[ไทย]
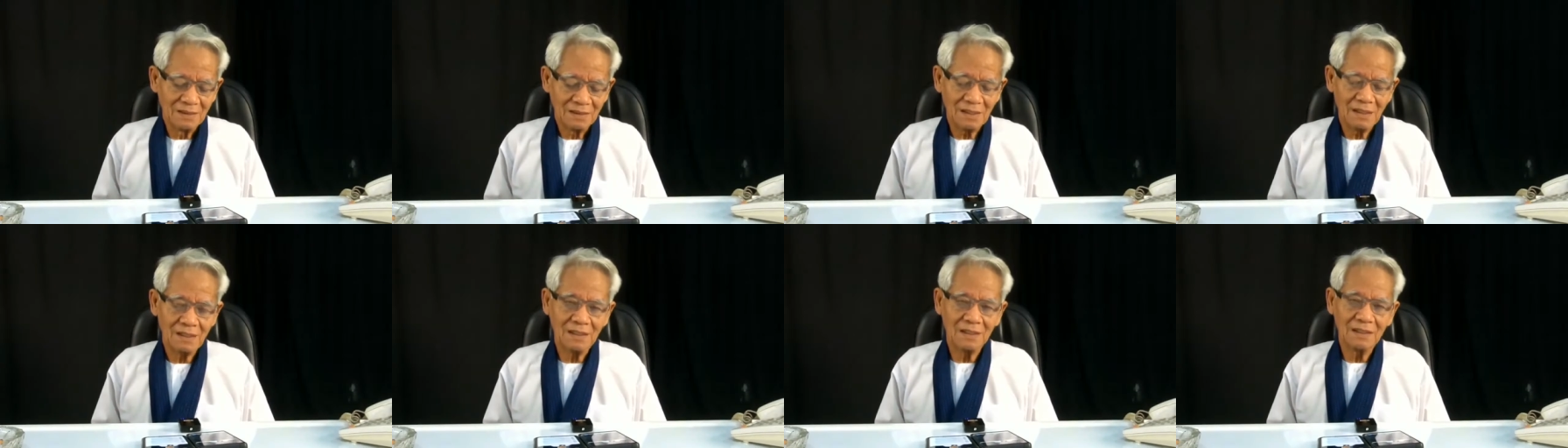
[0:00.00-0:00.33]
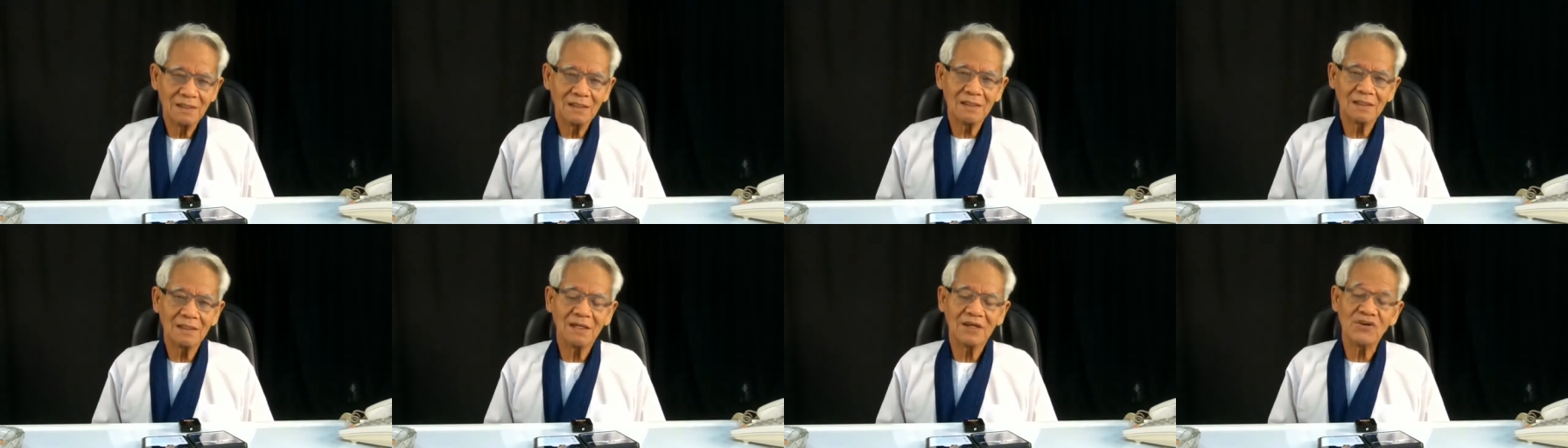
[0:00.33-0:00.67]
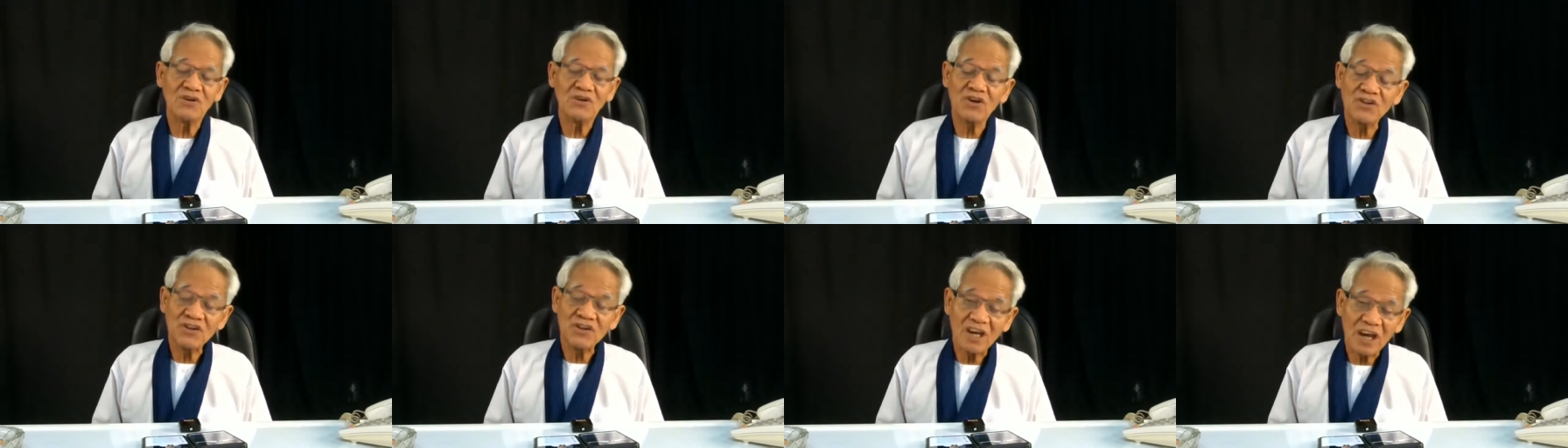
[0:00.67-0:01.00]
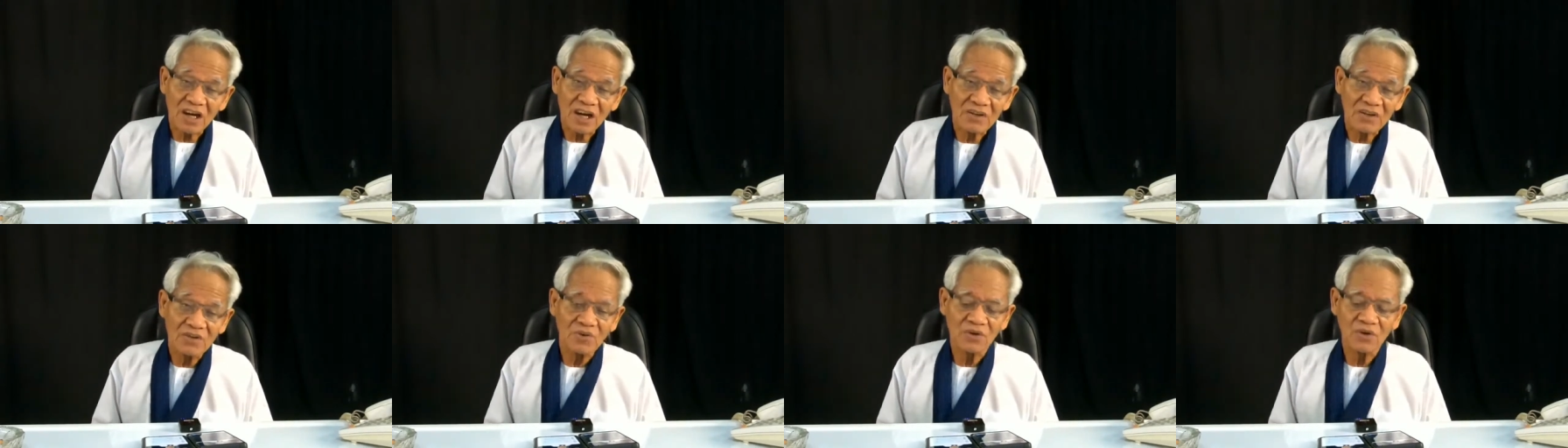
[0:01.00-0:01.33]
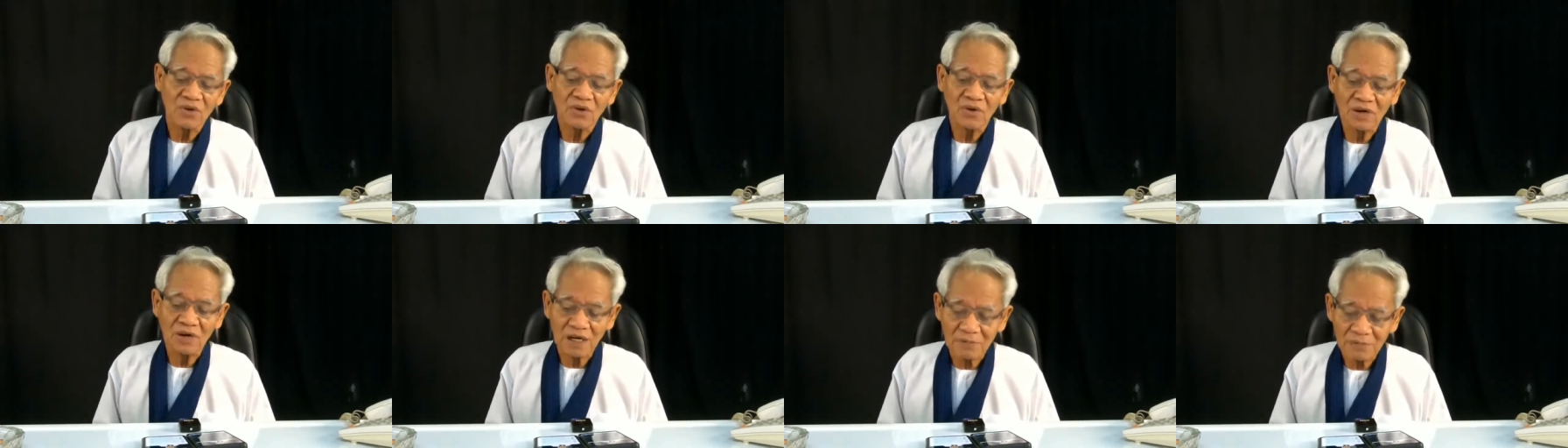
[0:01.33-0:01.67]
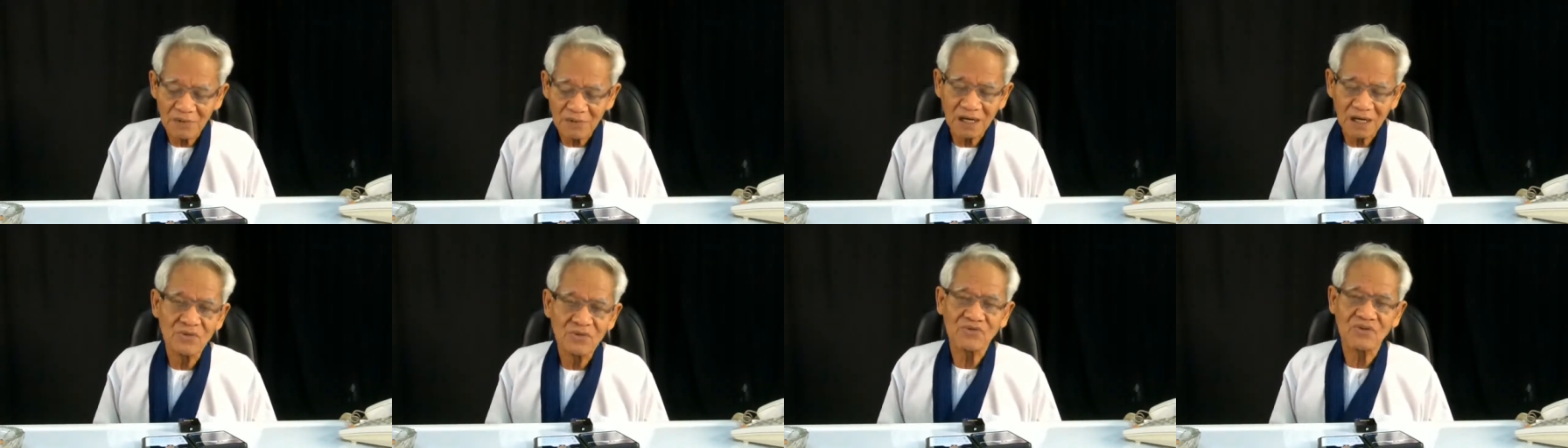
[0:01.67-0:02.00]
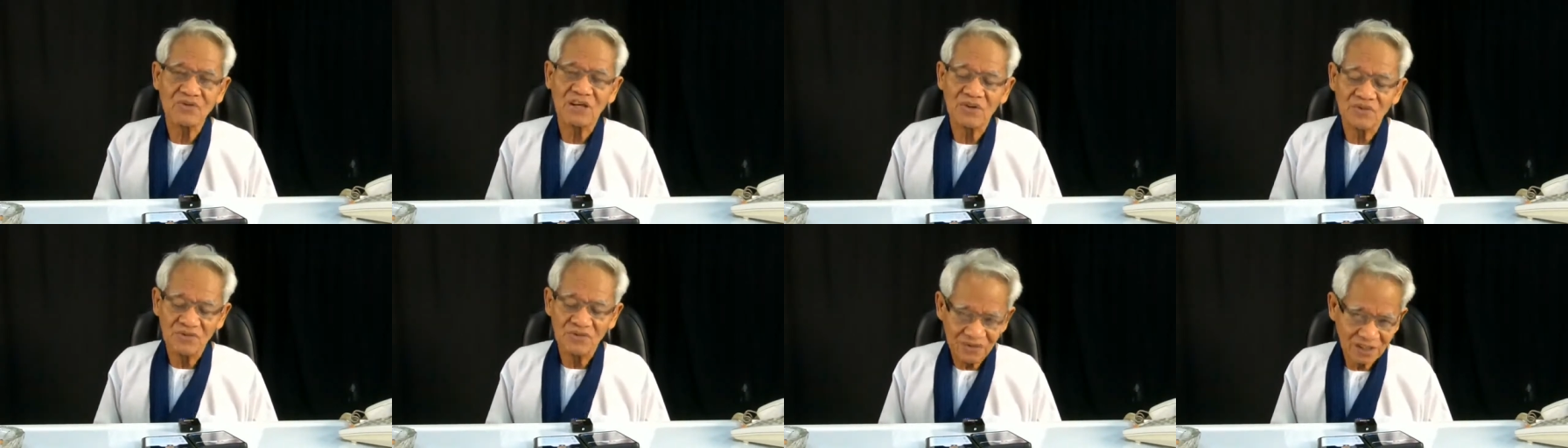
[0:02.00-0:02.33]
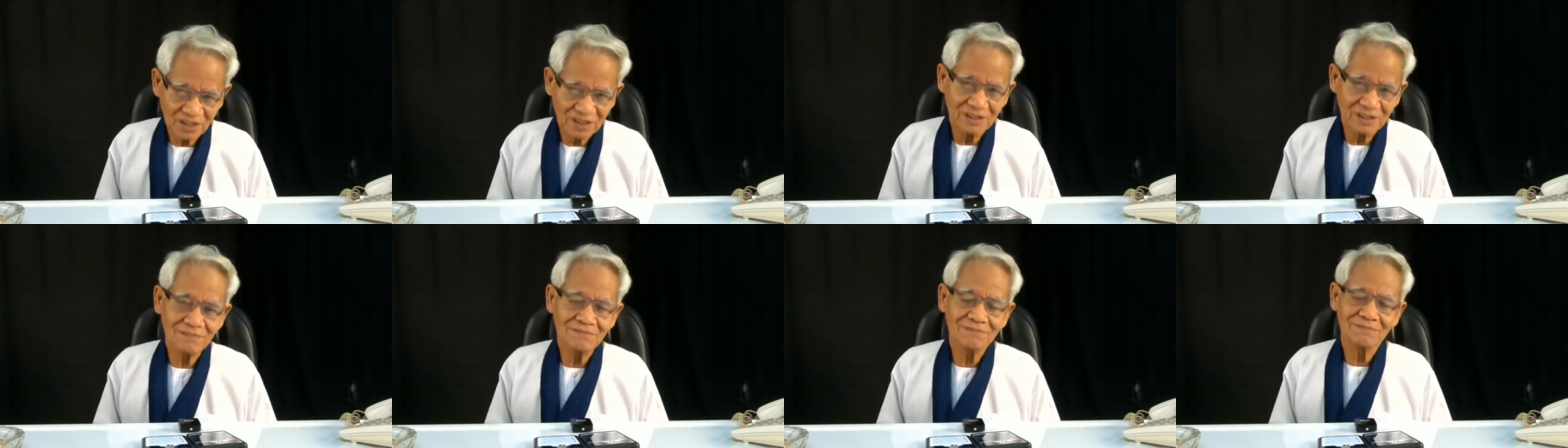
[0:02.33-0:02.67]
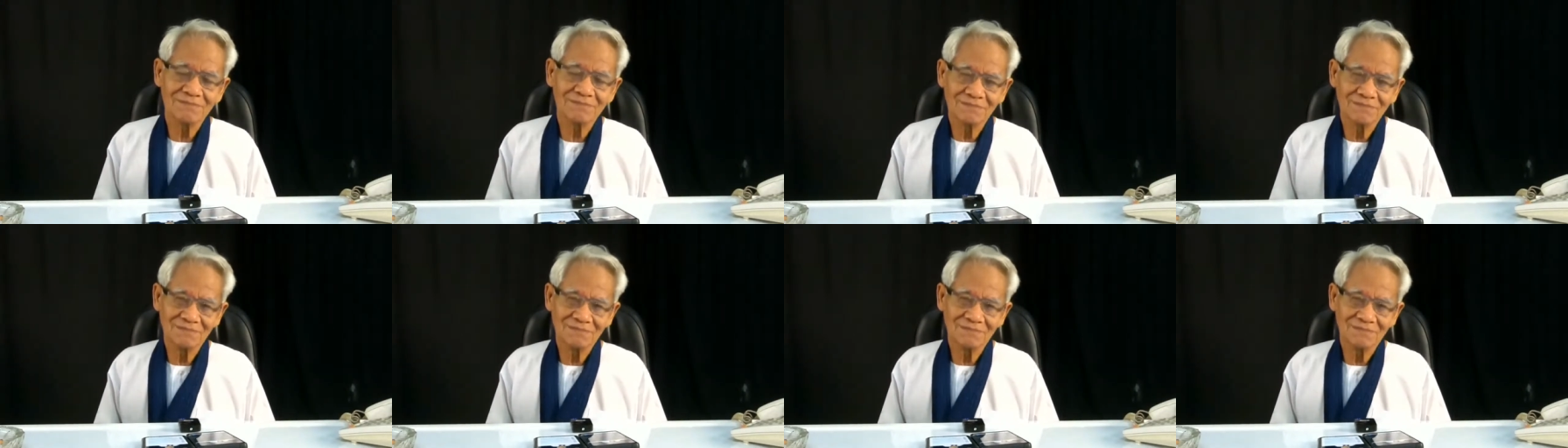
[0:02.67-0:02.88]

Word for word: ท่านใดที่เคยย้อนแย้ง อยู่ลองกลับมาเข้าใจดูสิครับ